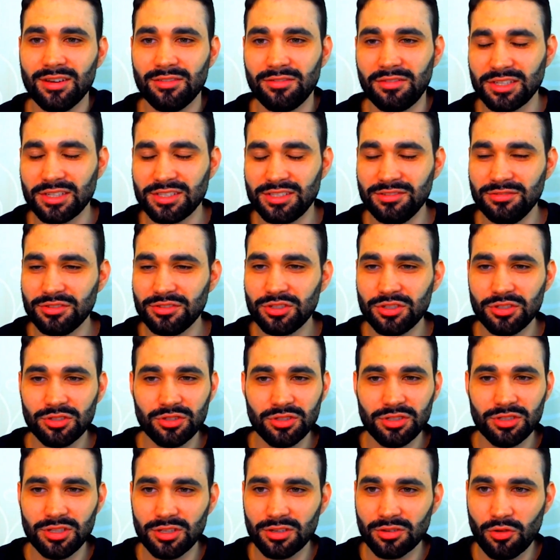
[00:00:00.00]
faziam de,
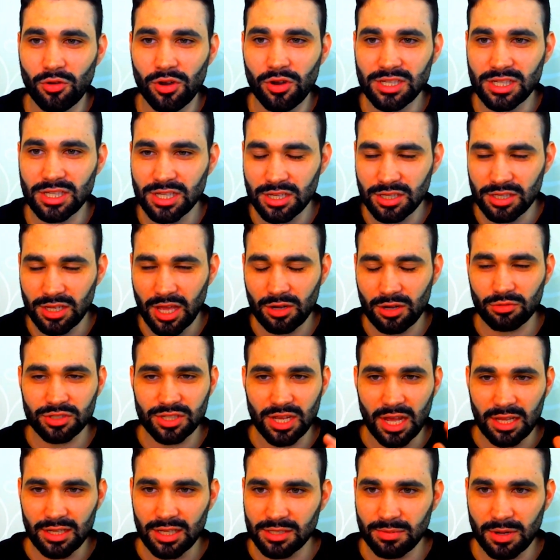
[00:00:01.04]
de, coisas que eram
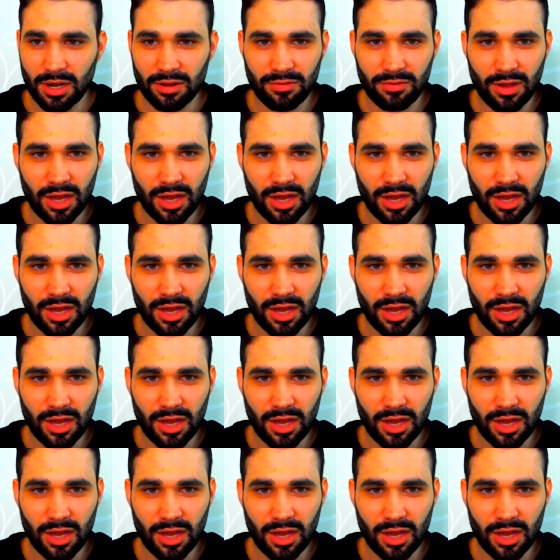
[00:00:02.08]
usadas para